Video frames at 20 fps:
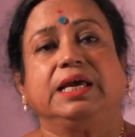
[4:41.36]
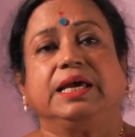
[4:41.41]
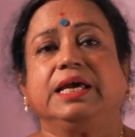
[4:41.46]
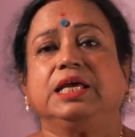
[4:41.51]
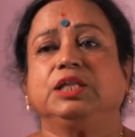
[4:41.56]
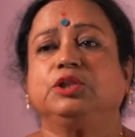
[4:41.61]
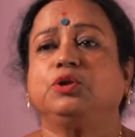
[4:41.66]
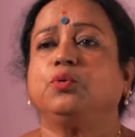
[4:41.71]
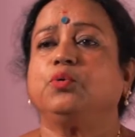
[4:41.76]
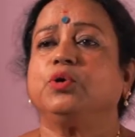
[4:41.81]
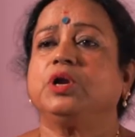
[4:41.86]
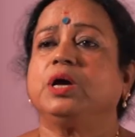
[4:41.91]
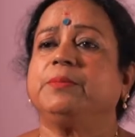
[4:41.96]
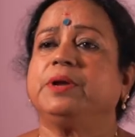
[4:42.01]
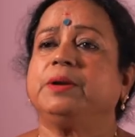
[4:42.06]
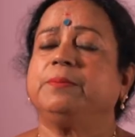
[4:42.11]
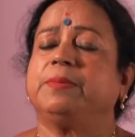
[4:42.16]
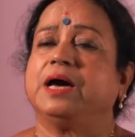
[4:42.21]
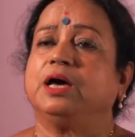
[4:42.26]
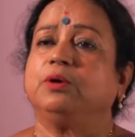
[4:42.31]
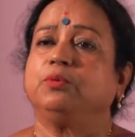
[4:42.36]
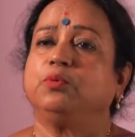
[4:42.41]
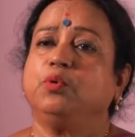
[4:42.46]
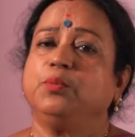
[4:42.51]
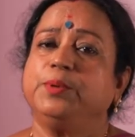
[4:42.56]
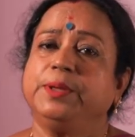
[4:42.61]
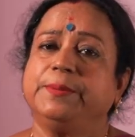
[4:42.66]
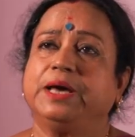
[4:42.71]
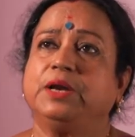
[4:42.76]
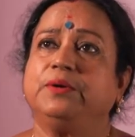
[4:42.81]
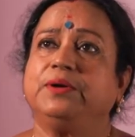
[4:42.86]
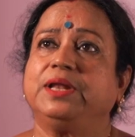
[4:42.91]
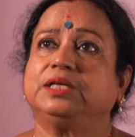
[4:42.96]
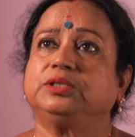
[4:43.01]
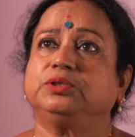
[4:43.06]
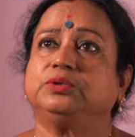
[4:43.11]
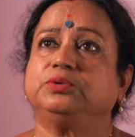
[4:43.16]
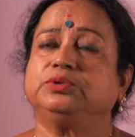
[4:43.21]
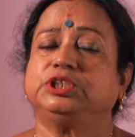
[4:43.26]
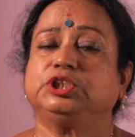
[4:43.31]
হ্যাঁ তখন আমার ভাব খুবই ভালো
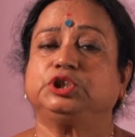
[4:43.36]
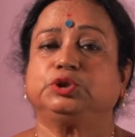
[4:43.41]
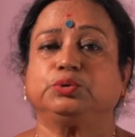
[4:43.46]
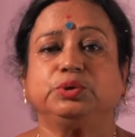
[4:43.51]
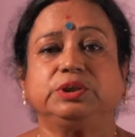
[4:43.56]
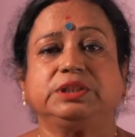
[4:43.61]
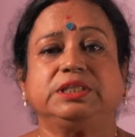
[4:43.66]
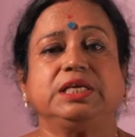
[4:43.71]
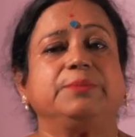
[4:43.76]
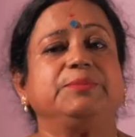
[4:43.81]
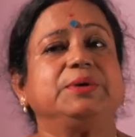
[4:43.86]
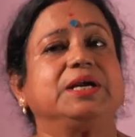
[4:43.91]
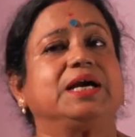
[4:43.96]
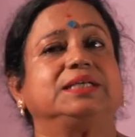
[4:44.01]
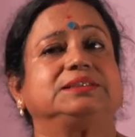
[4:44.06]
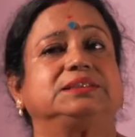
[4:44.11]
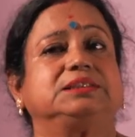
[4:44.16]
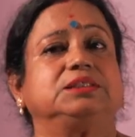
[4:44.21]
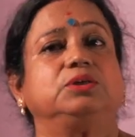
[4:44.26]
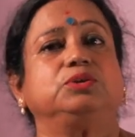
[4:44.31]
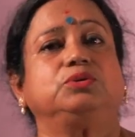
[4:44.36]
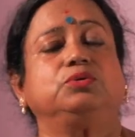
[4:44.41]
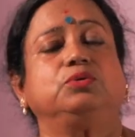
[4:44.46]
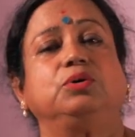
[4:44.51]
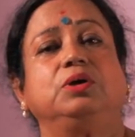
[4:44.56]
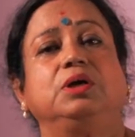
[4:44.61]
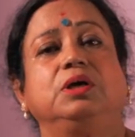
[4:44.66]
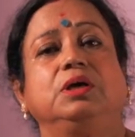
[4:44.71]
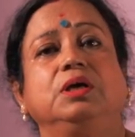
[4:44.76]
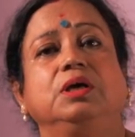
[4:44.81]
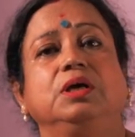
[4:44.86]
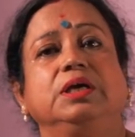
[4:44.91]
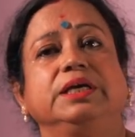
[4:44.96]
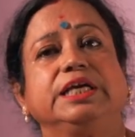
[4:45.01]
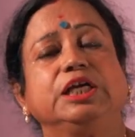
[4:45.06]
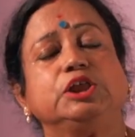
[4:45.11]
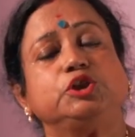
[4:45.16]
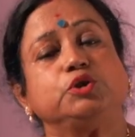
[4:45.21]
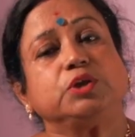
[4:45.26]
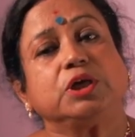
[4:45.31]
লাগতো যে সত্যি আমি কাজটা হয়তো
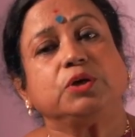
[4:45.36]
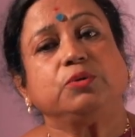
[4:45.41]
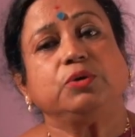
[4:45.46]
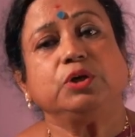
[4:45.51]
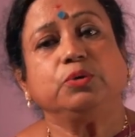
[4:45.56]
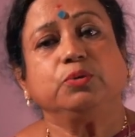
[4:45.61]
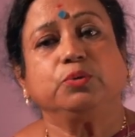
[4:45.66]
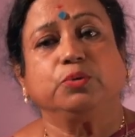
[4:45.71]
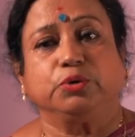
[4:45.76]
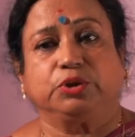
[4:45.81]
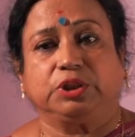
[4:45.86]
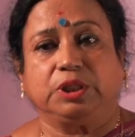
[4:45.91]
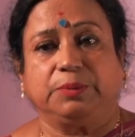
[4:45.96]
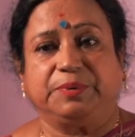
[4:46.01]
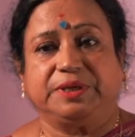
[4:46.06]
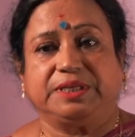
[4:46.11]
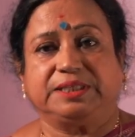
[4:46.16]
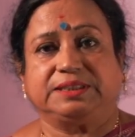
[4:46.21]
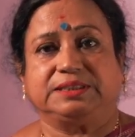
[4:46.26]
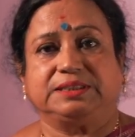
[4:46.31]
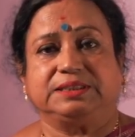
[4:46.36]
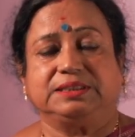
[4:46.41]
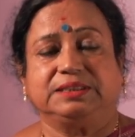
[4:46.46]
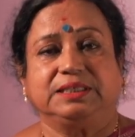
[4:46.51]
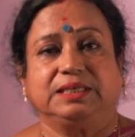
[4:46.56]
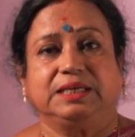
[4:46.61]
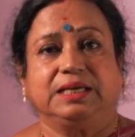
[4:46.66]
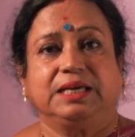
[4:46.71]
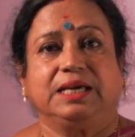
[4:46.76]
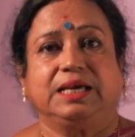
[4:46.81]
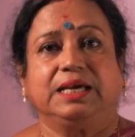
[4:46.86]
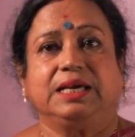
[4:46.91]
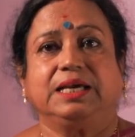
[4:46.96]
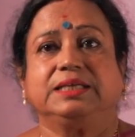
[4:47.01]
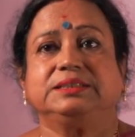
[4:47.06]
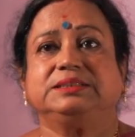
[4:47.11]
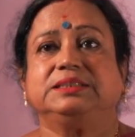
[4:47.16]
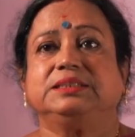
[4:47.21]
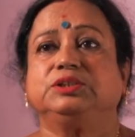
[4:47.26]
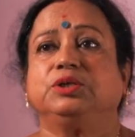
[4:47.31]
কিছুটা হলেও করতে পেরেছি
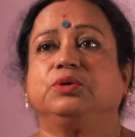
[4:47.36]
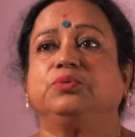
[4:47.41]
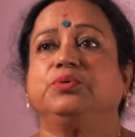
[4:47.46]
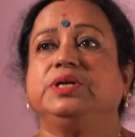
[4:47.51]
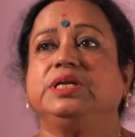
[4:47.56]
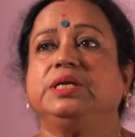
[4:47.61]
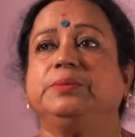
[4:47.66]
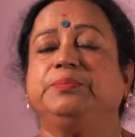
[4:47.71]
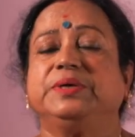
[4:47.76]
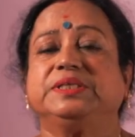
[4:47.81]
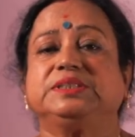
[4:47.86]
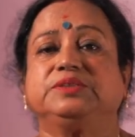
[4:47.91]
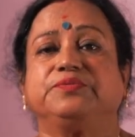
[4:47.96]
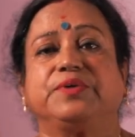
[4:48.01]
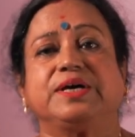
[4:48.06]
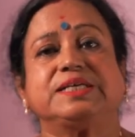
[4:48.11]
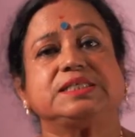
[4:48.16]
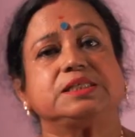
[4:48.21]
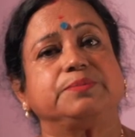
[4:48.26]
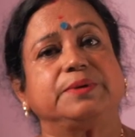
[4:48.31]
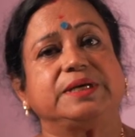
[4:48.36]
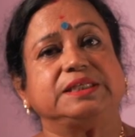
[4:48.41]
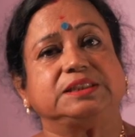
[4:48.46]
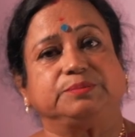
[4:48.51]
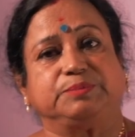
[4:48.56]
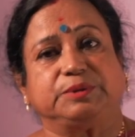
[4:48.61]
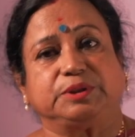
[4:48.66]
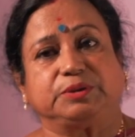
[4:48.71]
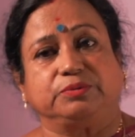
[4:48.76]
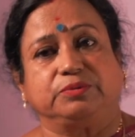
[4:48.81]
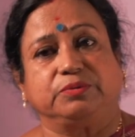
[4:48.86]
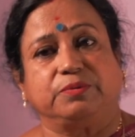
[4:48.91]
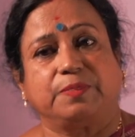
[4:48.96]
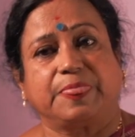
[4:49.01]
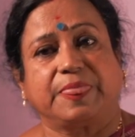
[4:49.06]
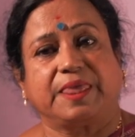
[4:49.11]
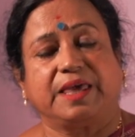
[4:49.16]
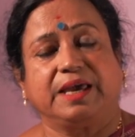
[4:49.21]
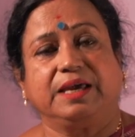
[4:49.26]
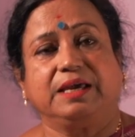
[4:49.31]
হ্যাঁ যে যখন ডিপিএস ফার্স্ট প্রাইজ পেত
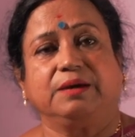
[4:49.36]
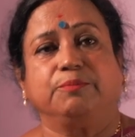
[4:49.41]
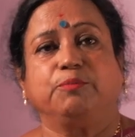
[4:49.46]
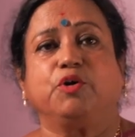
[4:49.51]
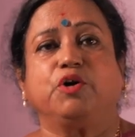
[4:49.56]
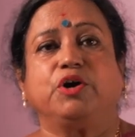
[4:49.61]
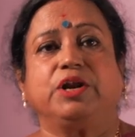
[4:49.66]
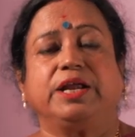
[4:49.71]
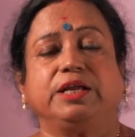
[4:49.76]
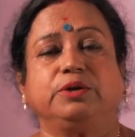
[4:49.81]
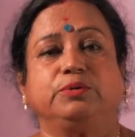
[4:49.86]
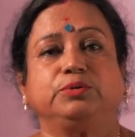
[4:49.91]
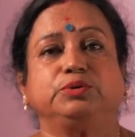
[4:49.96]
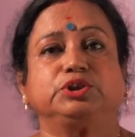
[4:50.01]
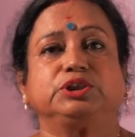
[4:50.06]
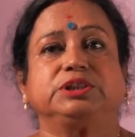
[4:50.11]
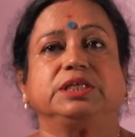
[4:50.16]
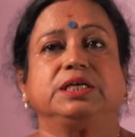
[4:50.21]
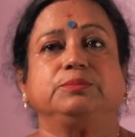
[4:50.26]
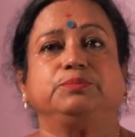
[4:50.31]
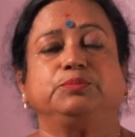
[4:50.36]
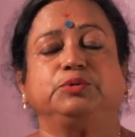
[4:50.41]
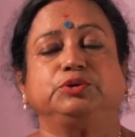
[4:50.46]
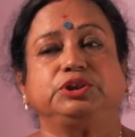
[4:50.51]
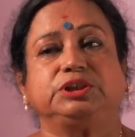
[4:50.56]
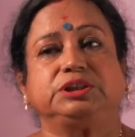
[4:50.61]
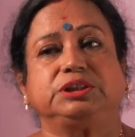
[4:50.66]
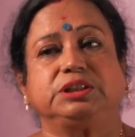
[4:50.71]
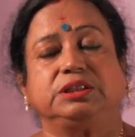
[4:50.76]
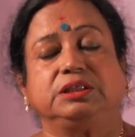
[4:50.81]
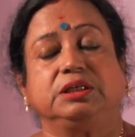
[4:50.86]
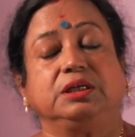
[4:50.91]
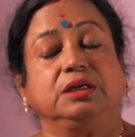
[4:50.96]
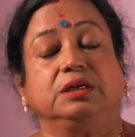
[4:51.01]
হ্যাঁ মহালয়ের অনুষ্ঠান পঁচিশে